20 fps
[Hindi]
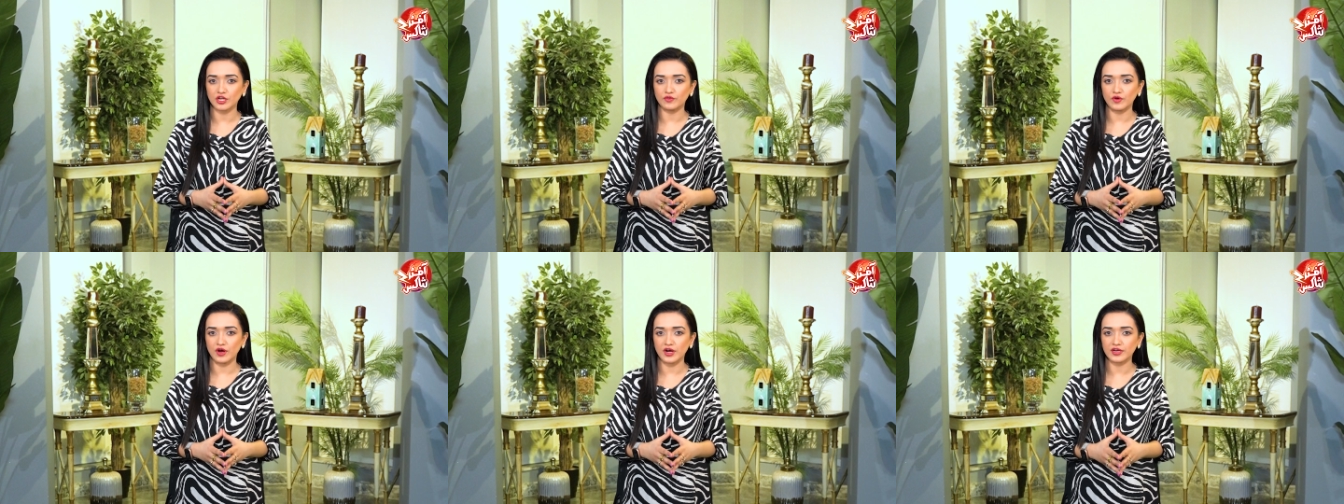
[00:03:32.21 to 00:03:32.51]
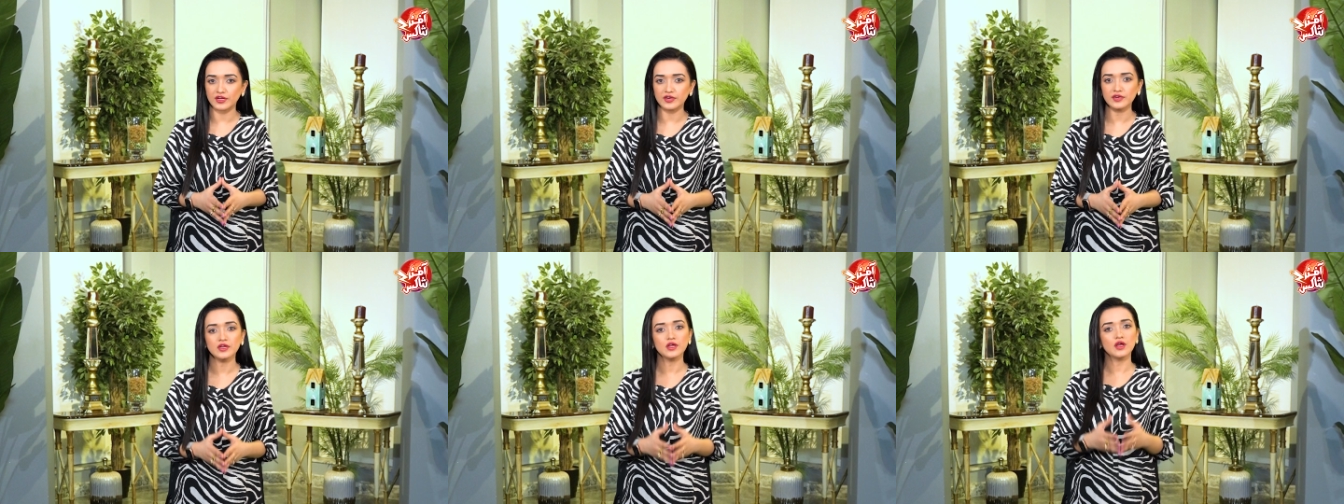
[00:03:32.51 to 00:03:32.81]

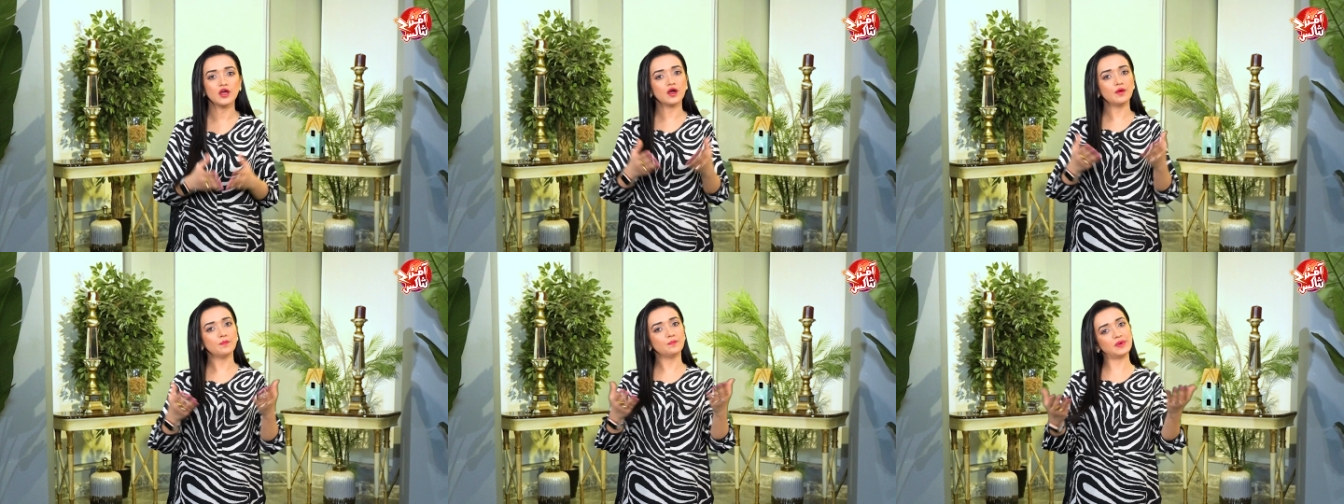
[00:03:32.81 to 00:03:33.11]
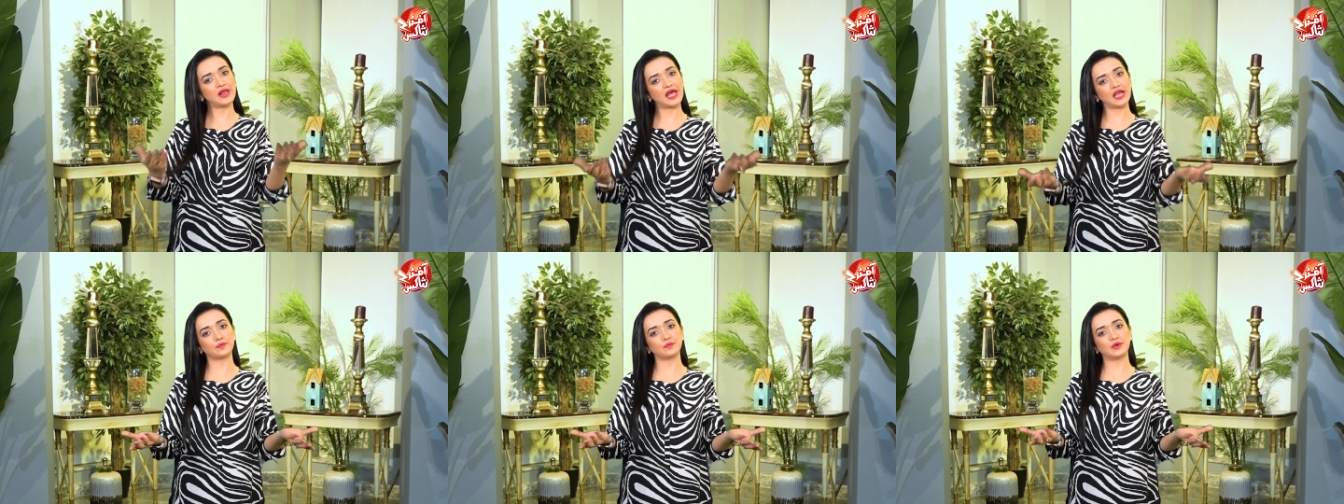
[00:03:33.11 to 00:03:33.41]
करवाकर
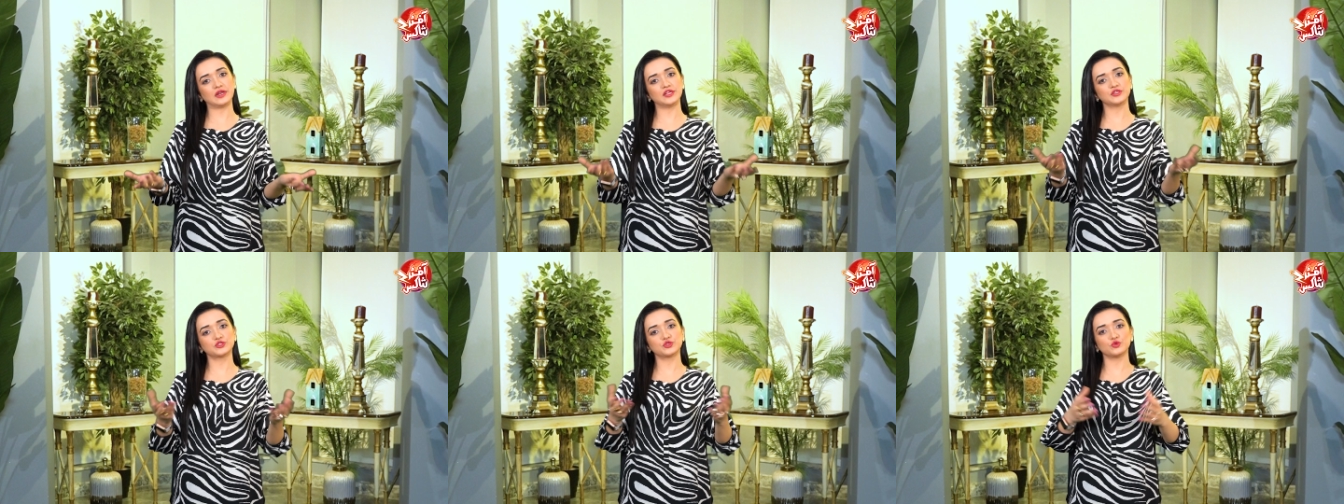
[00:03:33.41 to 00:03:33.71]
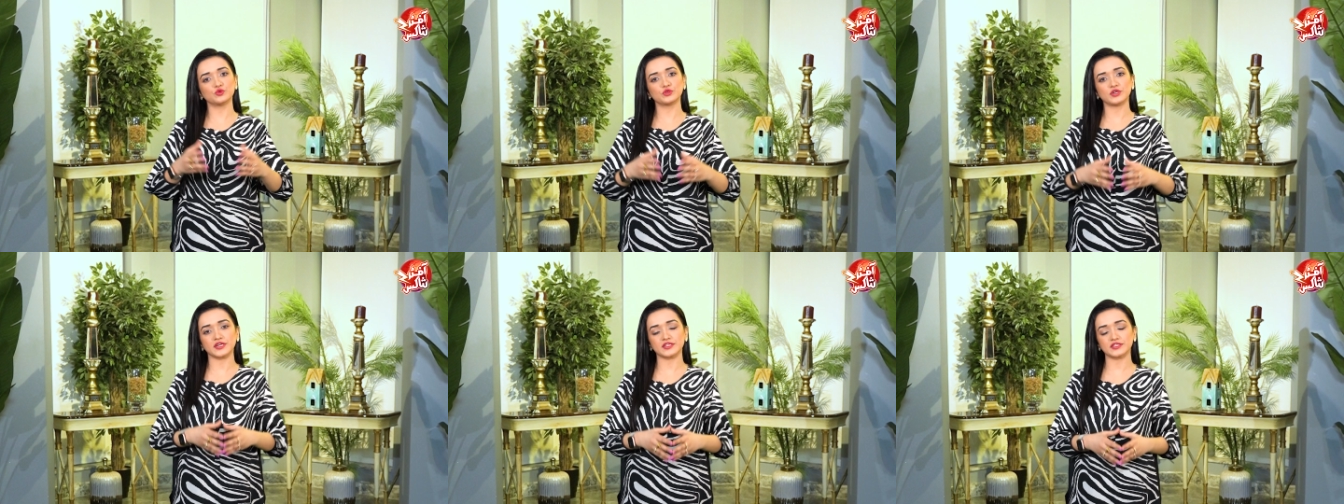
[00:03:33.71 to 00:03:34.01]
ब्लैकमेलिंग
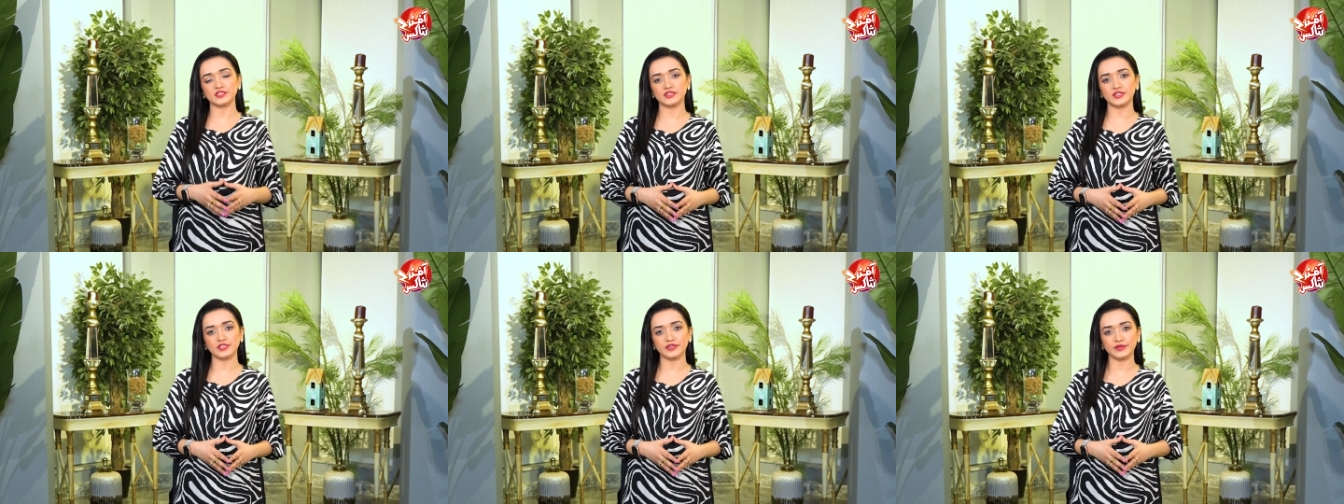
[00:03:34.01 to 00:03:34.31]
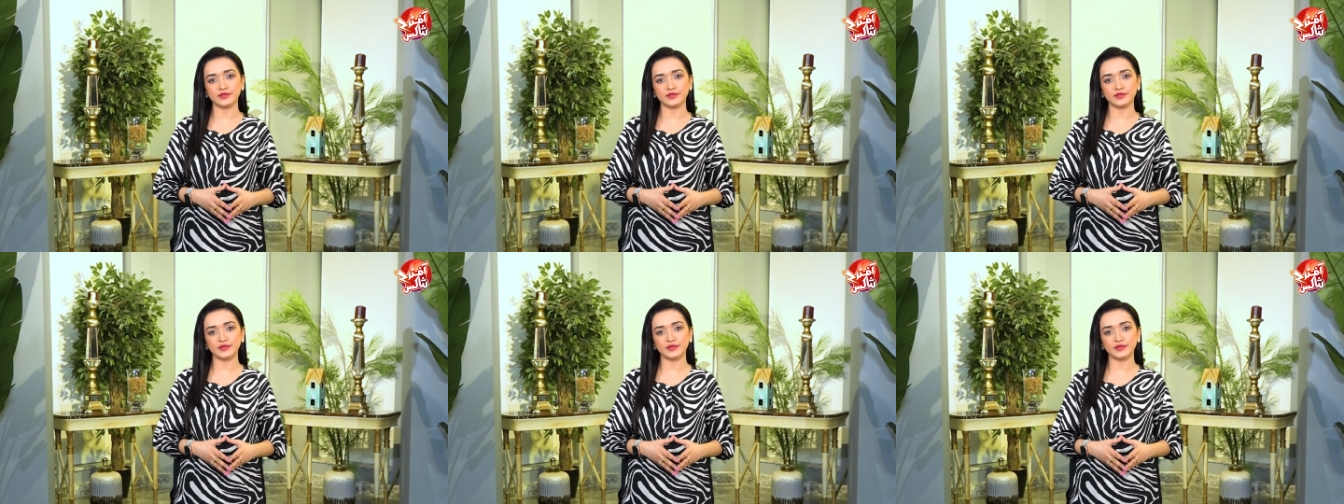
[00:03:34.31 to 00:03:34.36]
शुरू कर देते